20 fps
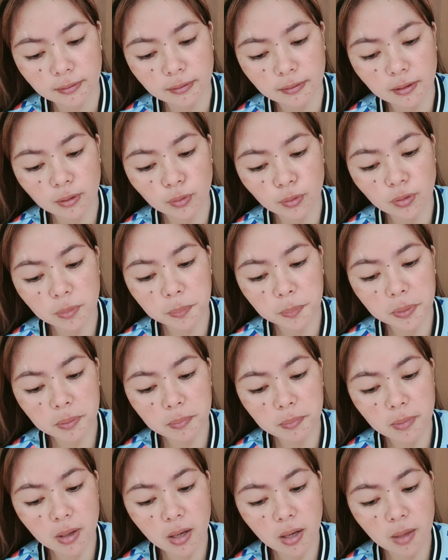Lalo na pag
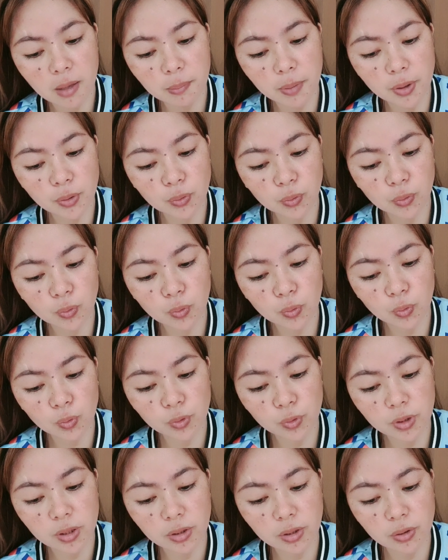mahaba yung kuko
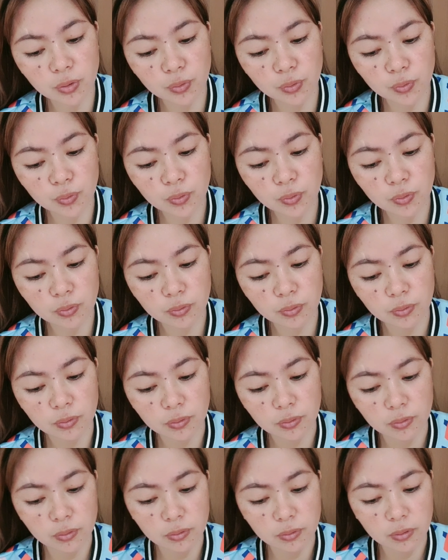ninyo,
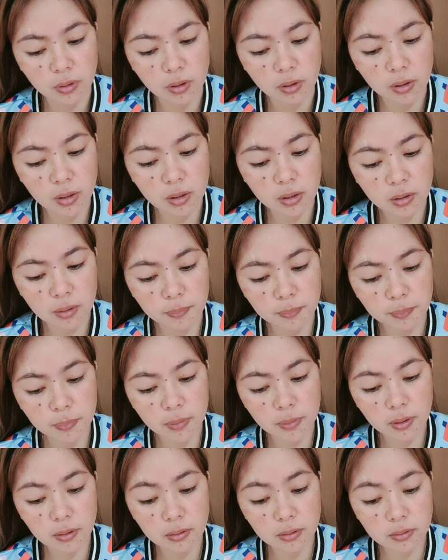ang
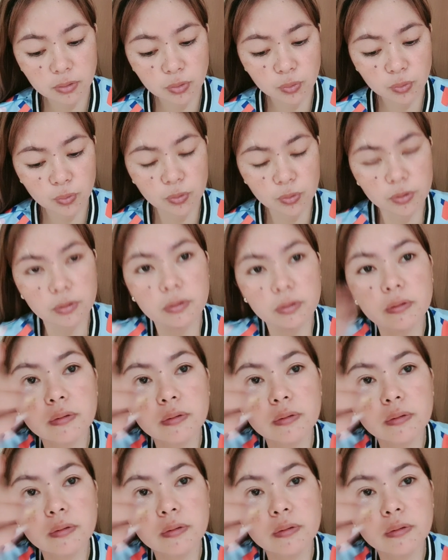magsuot.